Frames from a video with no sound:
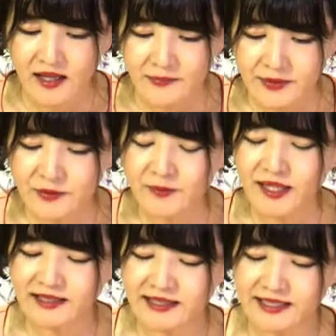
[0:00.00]
目の
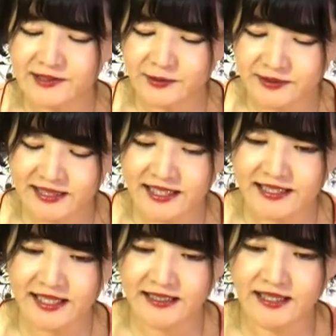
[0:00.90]
前で貴族政
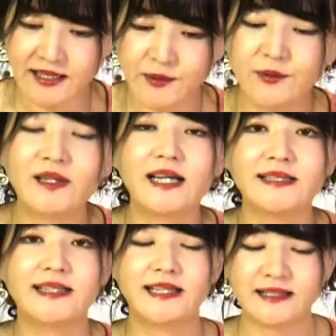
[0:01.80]
権が崩壊
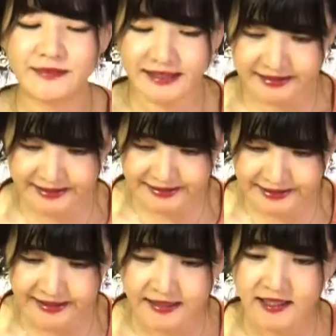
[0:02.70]
していきました
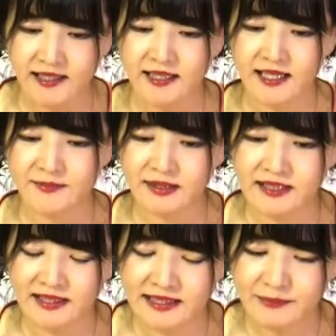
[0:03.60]
し、ま
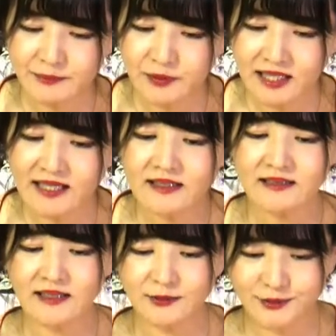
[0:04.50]
た一方で新
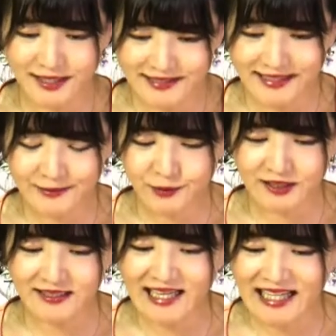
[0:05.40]
たな受け皿とし
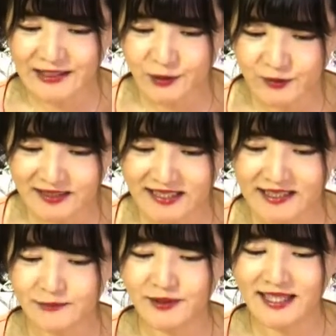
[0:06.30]
て台頭してき
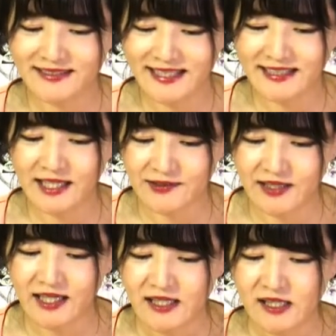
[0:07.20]
た武家政権
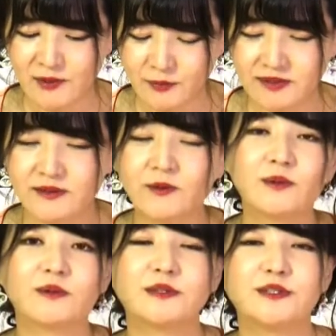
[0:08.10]
はも
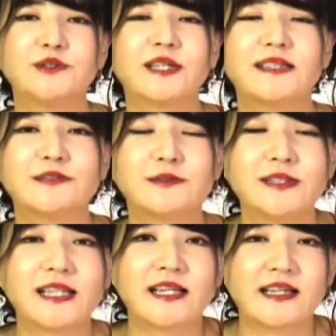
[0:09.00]
う流血の
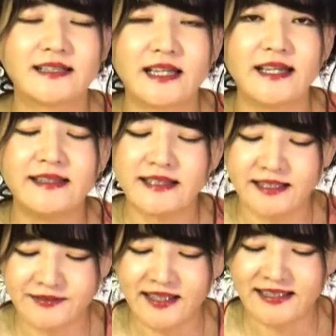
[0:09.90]
事件が絶えな
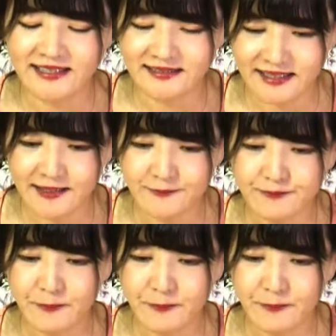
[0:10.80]
いわけですね。